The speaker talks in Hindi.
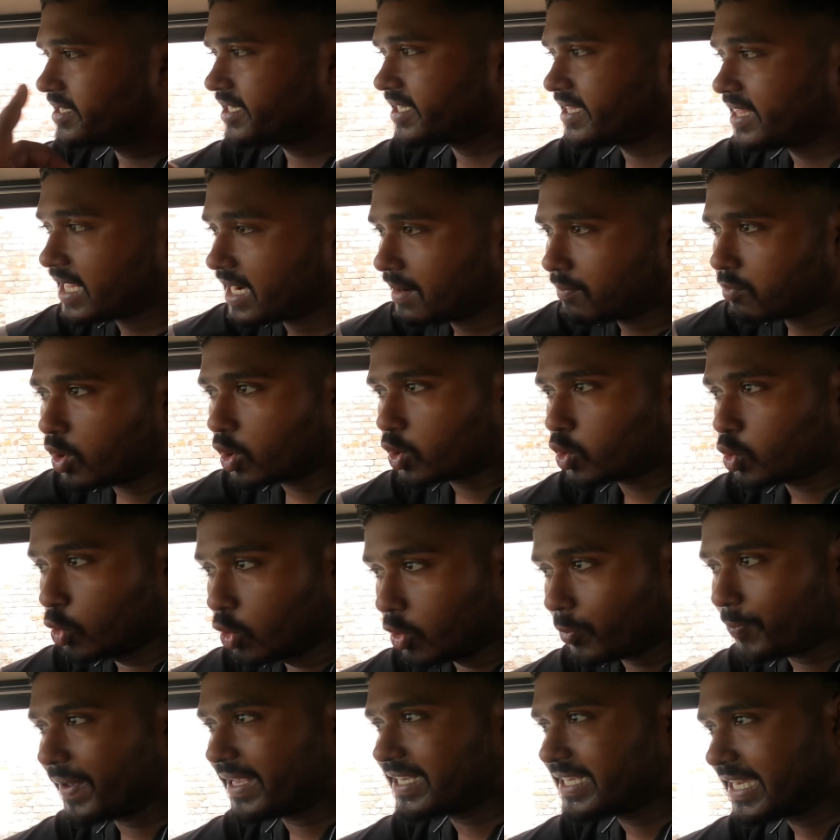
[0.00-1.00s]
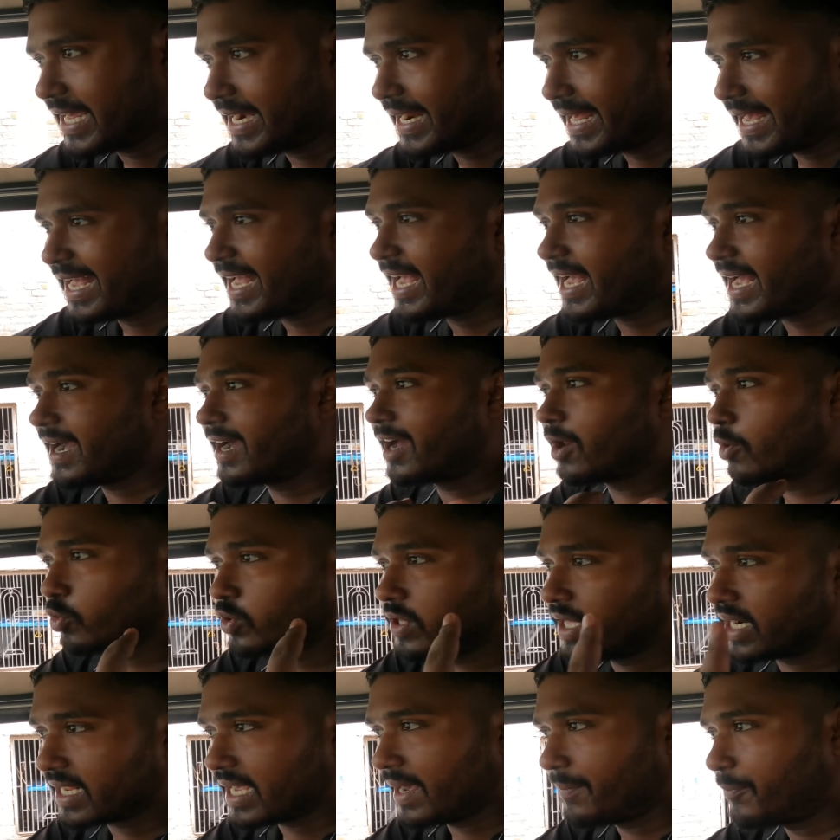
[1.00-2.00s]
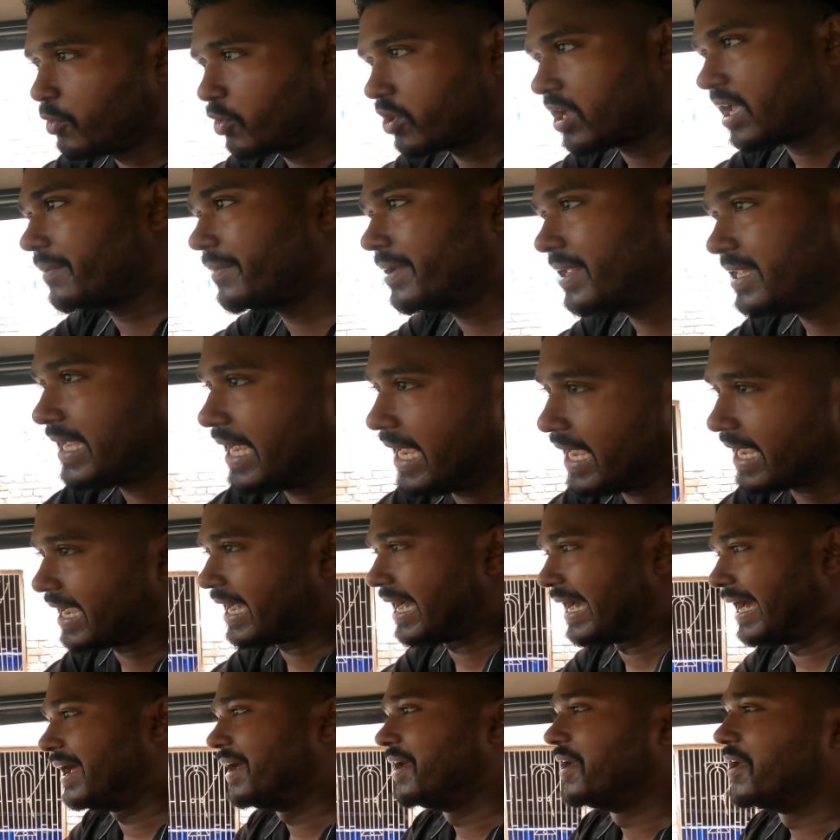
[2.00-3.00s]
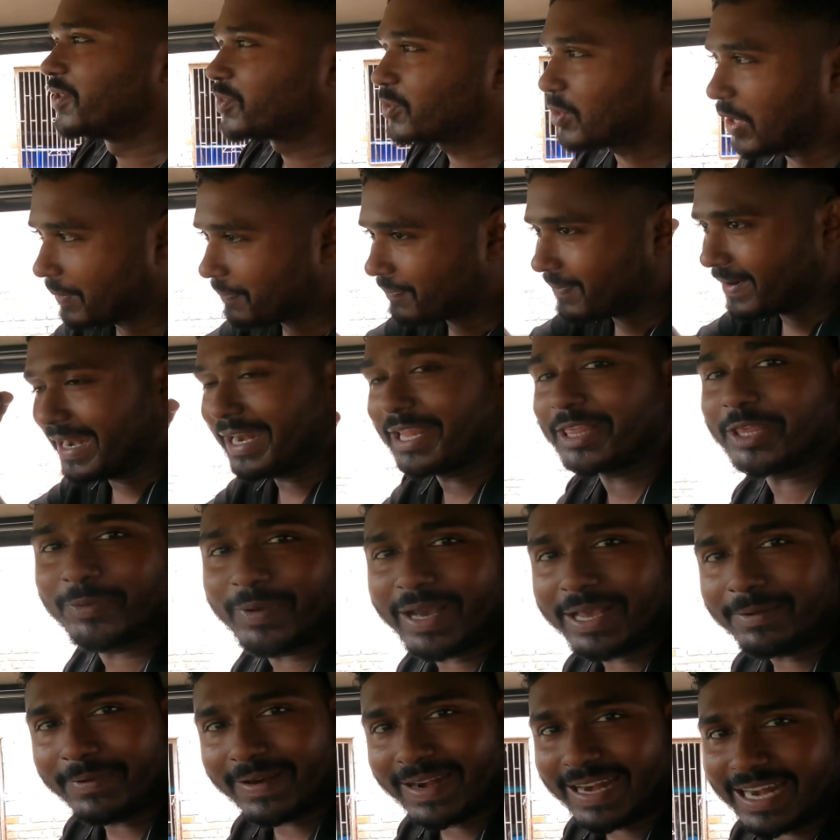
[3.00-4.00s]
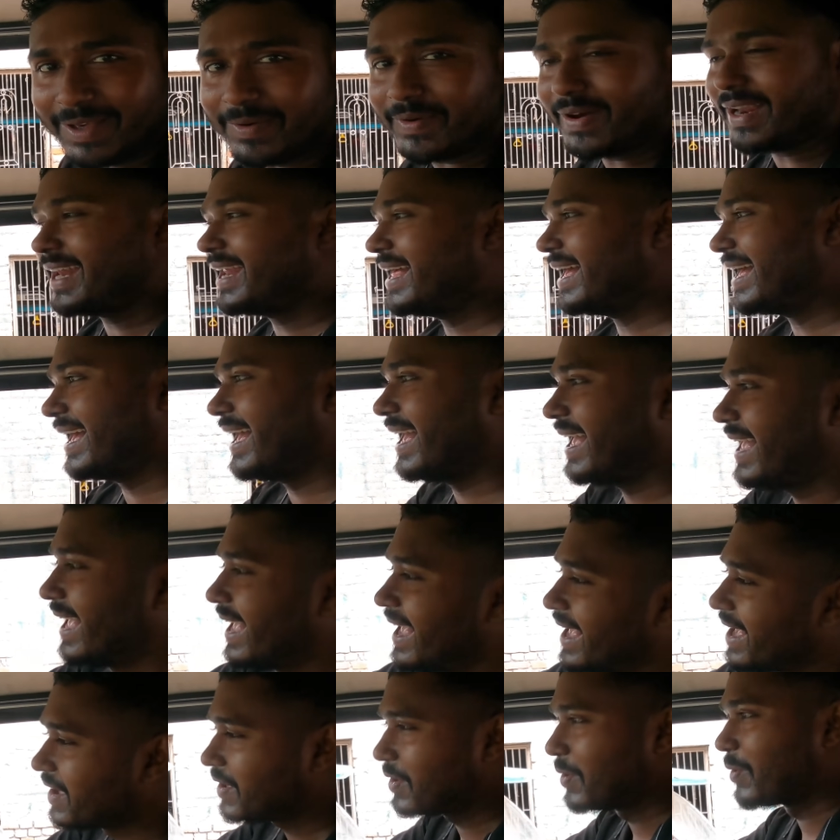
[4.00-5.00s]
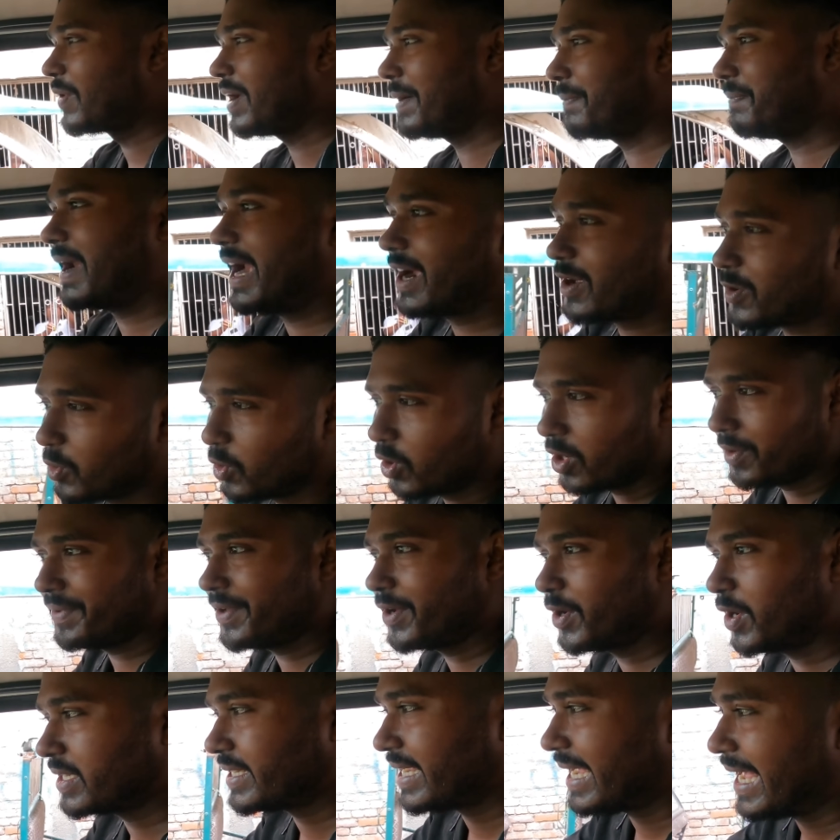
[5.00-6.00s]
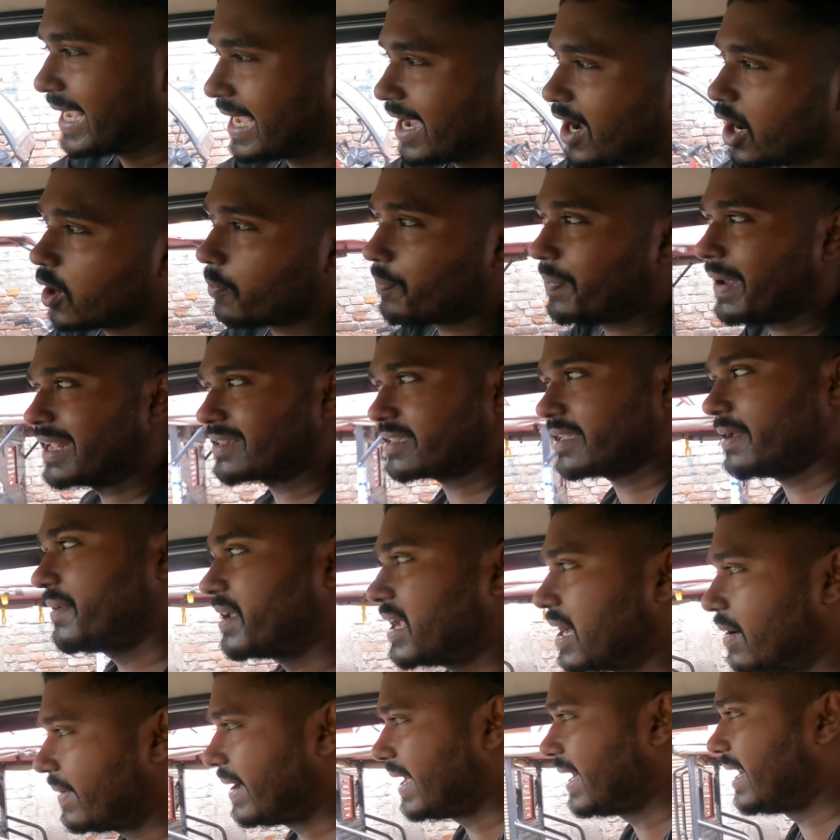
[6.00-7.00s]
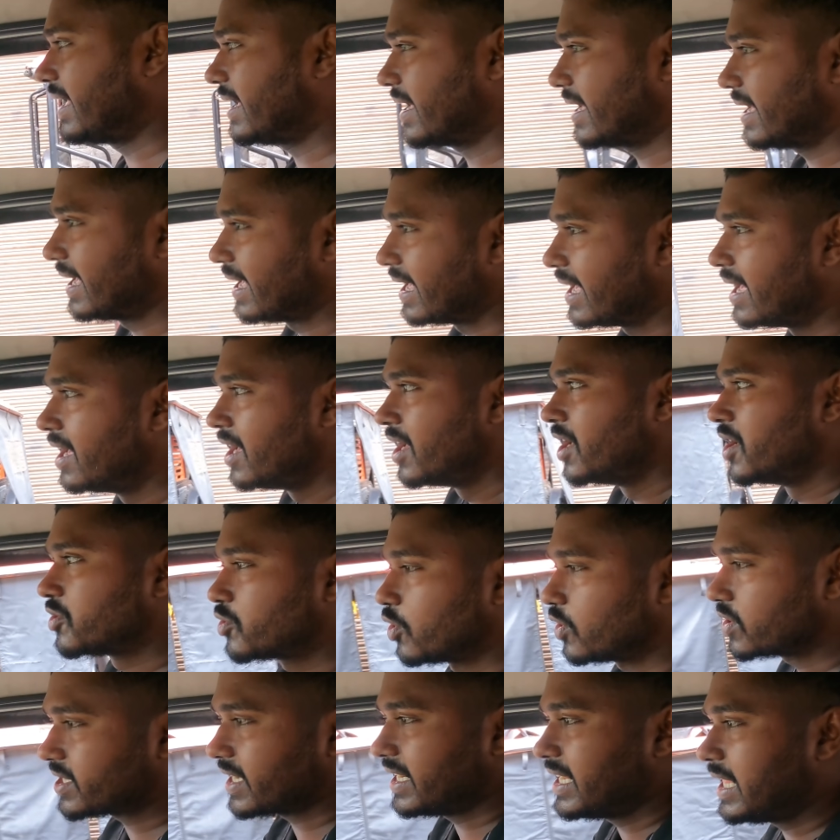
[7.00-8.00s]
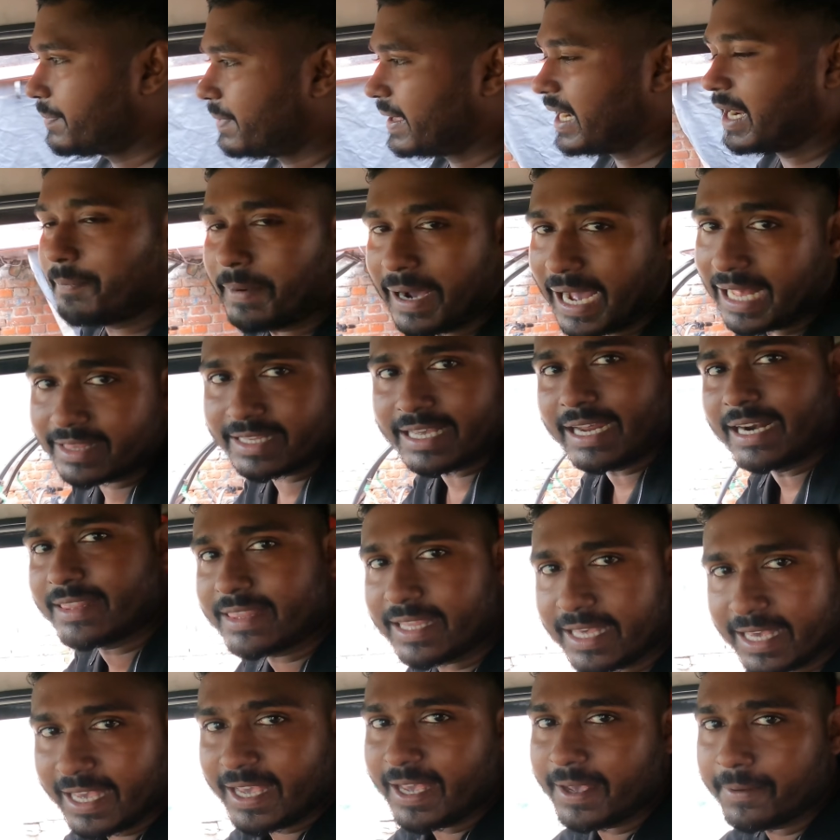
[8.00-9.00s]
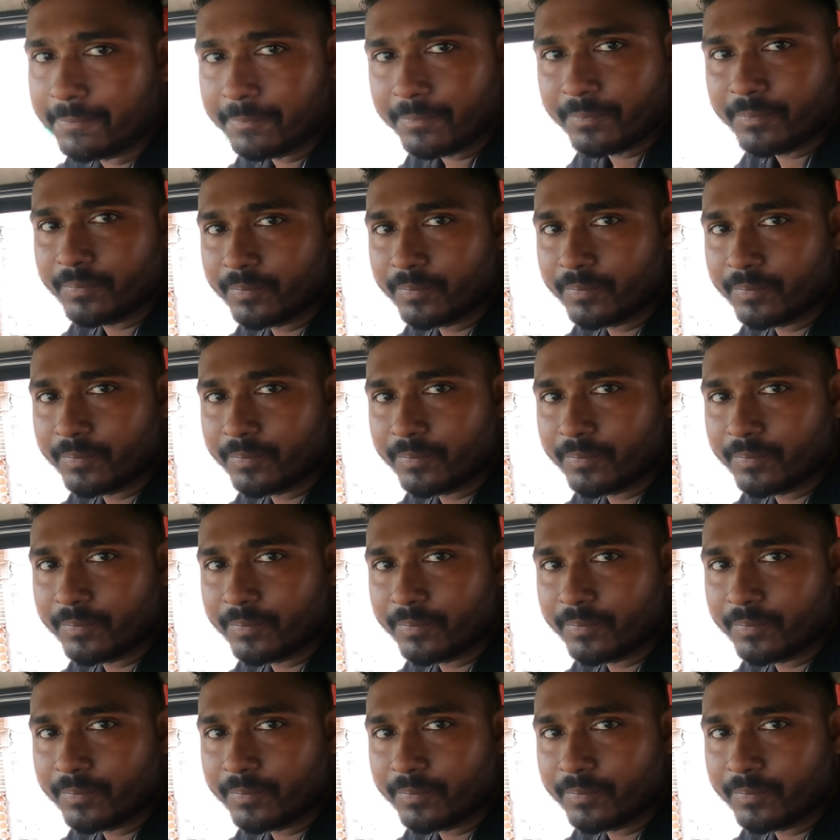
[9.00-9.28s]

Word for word: जिधर हमको टूर पे जाना है अगर उधर का बुकिंग मिल जाएगा तो अपने लिए तो भाई बल्ले बल्ले है क्योंकि अपना टूर भी हो जाएगा और पैसा भी कमा लेंगे तो चलिए पहले बात करते हैं